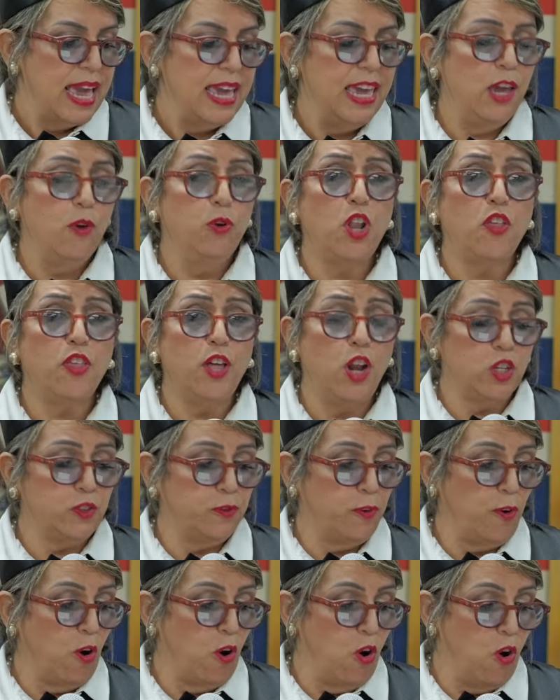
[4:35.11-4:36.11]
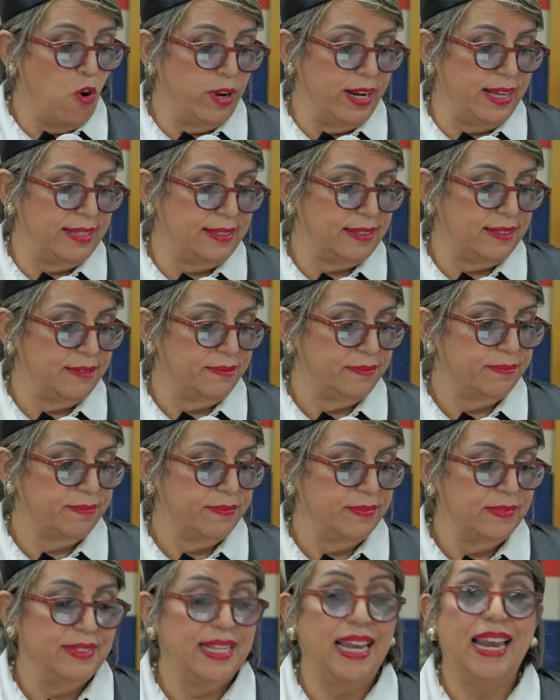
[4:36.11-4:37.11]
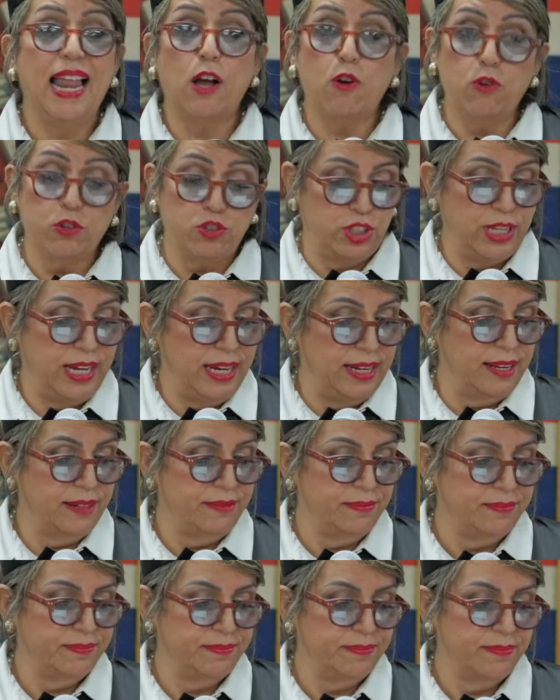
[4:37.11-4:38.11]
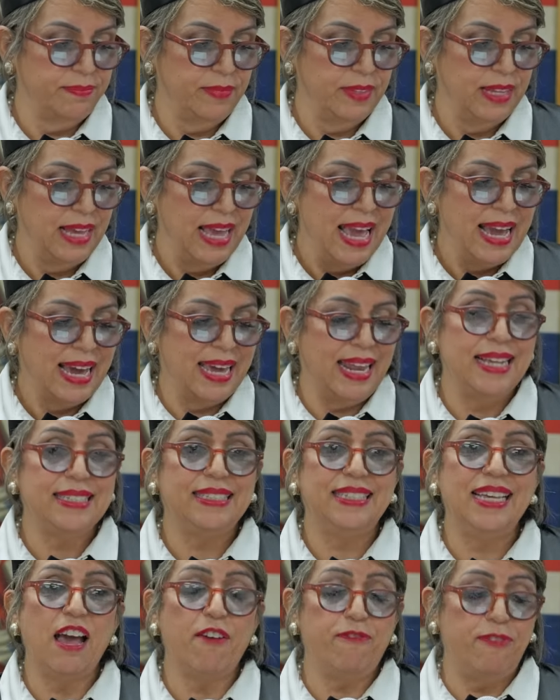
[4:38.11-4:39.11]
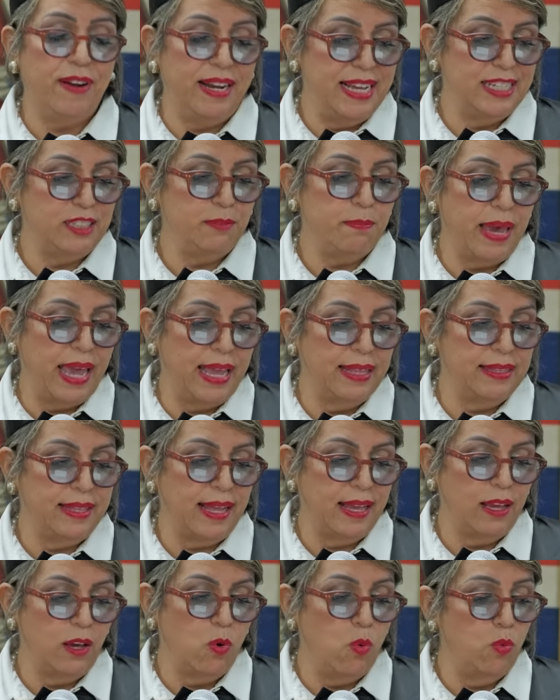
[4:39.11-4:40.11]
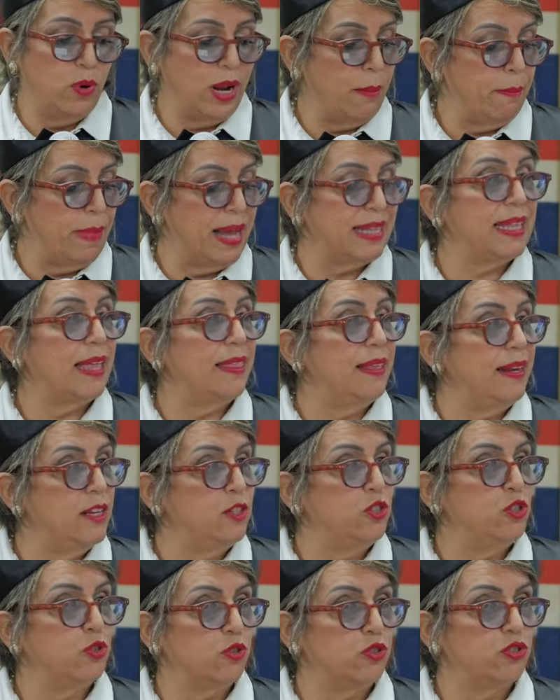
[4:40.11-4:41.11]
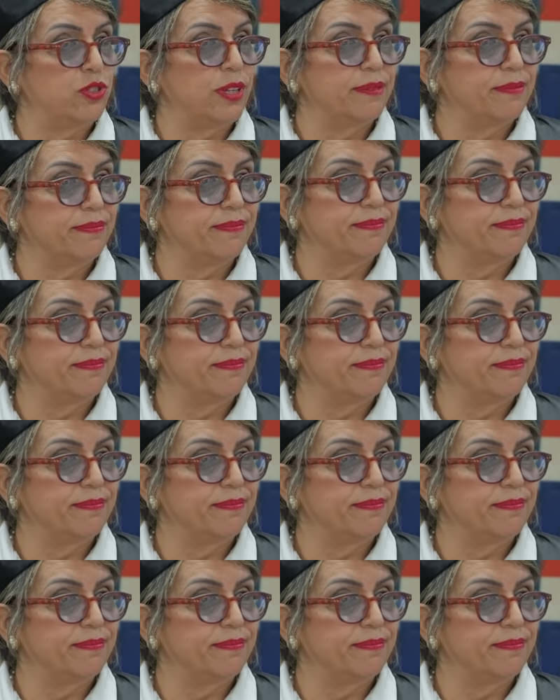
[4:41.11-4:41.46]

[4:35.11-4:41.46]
y uno de los fogones de la cocina crecía felizmente una mata de lechosa.